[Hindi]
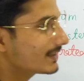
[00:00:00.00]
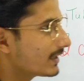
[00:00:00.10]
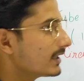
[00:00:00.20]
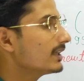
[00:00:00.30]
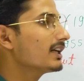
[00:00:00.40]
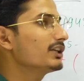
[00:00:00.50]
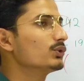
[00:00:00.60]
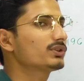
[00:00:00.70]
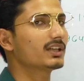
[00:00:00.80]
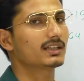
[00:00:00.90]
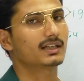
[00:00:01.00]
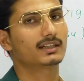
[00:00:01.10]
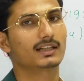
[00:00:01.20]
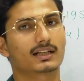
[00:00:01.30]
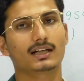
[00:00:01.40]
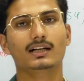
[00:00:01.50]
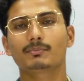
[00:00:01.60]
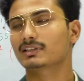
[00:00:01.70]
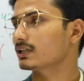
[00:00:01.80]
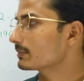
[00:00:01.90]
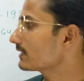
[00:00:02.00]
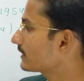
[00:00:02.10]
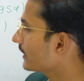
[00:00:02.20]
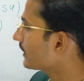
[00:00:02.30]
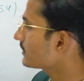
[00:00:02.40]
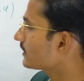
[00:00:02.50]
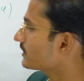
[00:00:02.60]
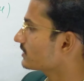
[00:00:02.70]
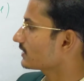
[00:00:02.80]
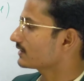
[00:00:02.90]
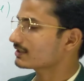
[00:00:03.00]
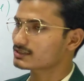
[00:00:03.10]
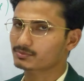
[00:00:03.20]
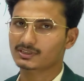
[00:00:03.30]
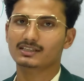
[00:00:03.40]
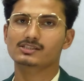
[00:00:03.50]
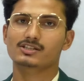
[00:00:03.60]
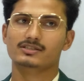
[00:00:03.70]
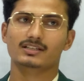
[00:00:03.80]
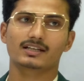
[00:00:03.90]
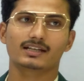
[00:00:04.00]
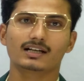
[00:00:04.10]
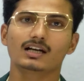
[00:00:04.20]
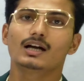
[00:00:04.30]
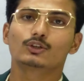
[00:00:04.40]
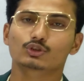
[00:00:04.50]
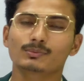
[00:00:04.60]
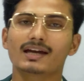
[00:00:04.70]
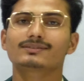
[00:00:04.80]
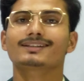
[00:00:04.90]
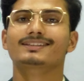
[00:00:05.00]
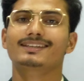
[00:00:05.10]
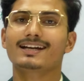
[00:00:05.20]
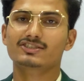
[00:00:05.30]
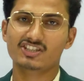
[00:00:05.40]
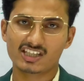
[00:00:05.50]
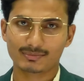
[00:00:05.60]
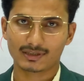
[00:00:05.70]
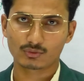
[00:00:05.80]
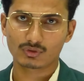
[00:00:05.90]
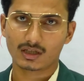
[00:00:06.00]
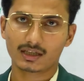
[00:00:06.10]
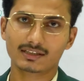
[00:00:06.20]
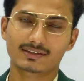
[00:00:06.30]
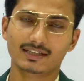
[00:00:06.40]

सर्किट का यूज़ किया जाने लगा मतलब कि सेकेंड जनरेशन की जगह जब थर्ड जनरेशन आया तो उसमें ऐसा क्या चेंजमेंट हुआ कि